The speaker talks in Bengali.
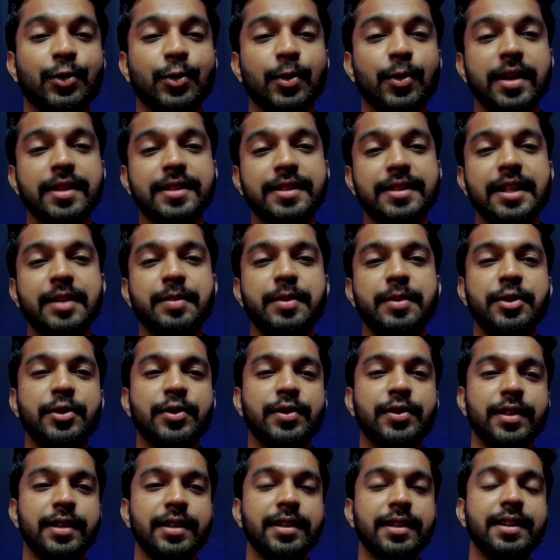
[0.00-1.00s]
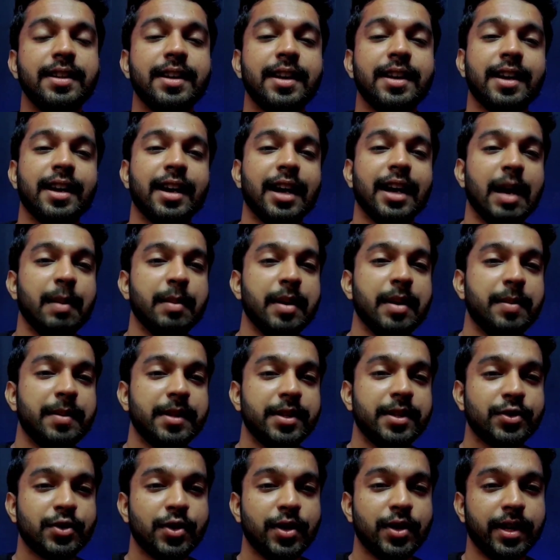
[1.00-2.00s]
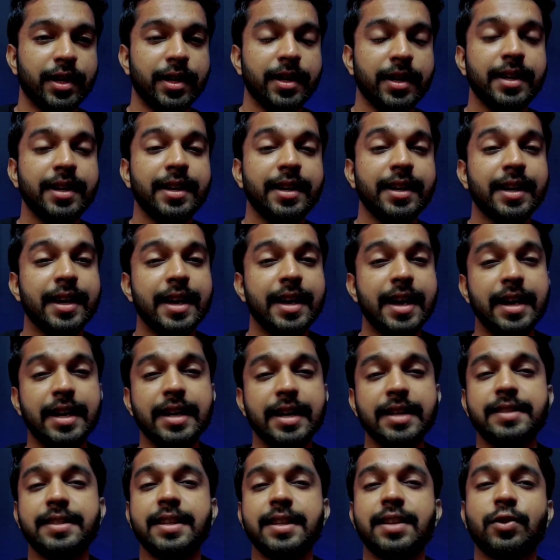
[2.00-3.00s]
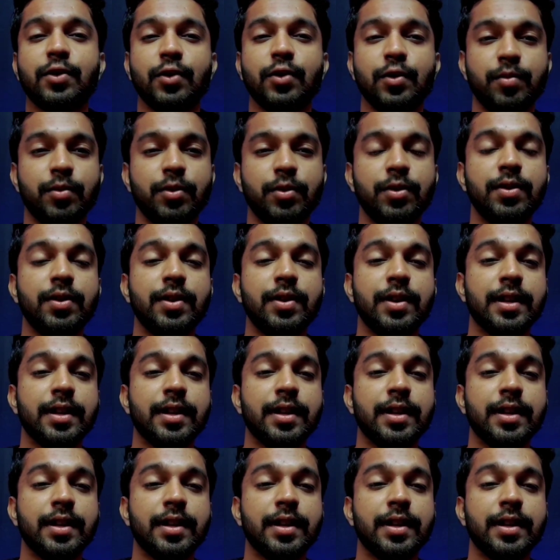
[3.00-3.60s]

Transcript: তো আজকের ভিডিওতে আমি আপনাদের সঙ্গে এটাই শেয়ার করব